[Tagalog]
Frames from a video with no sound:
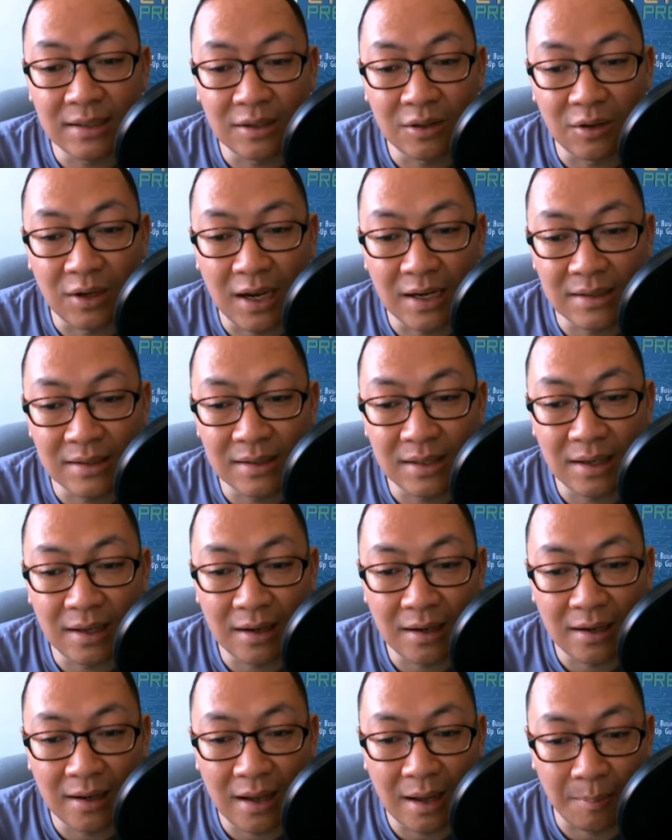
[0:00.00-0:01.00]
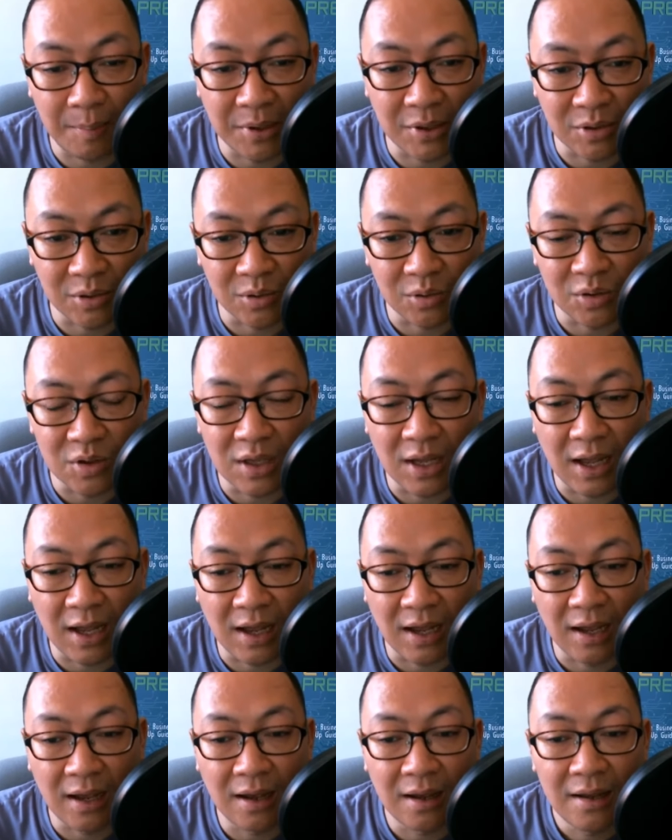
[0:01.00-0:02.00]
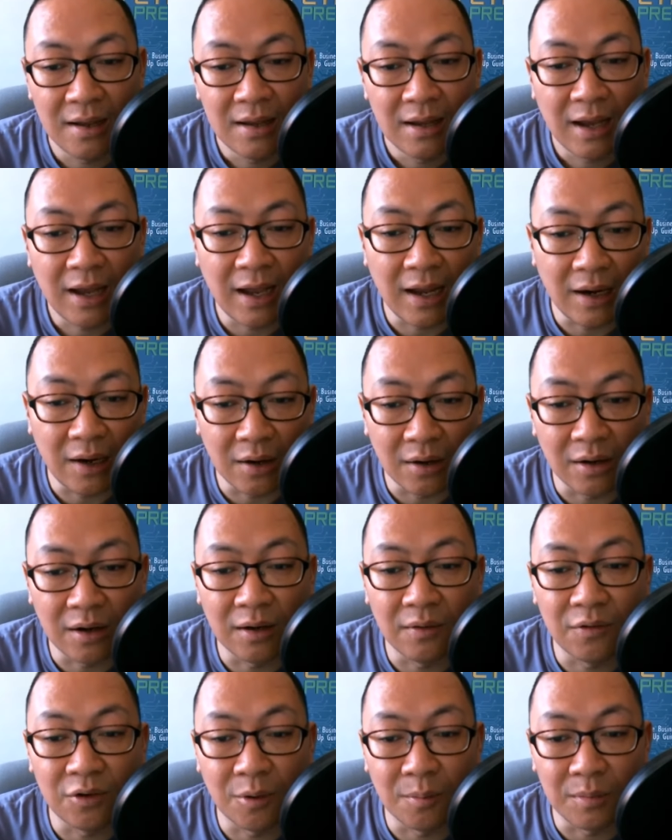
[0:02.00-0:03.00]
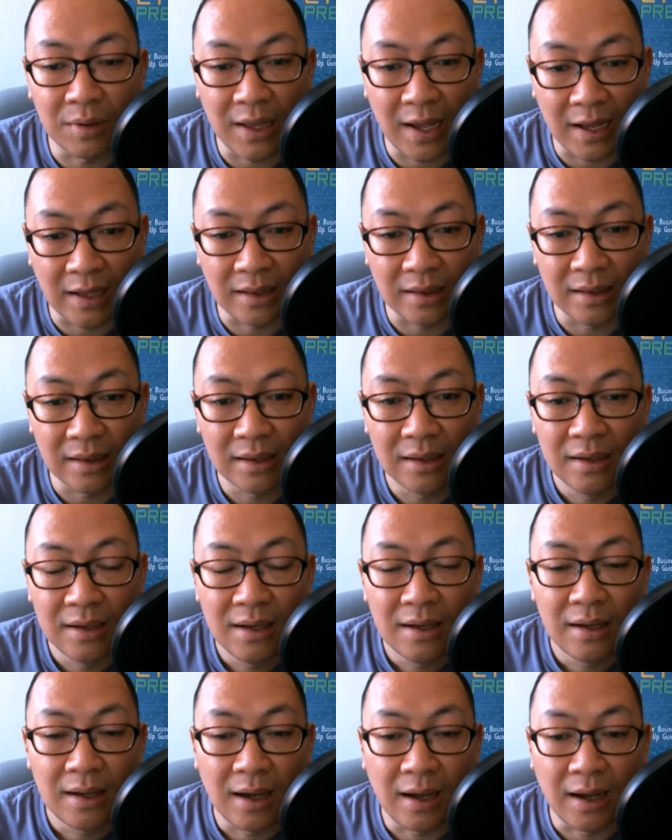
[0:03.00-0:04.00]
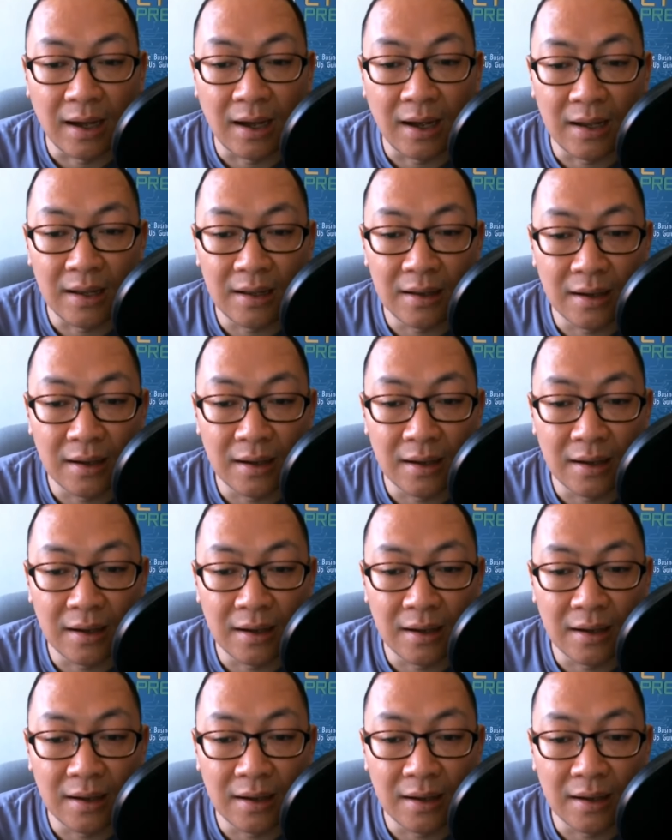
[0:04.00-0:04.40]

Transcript: yung last episode na I learned from that. Uh,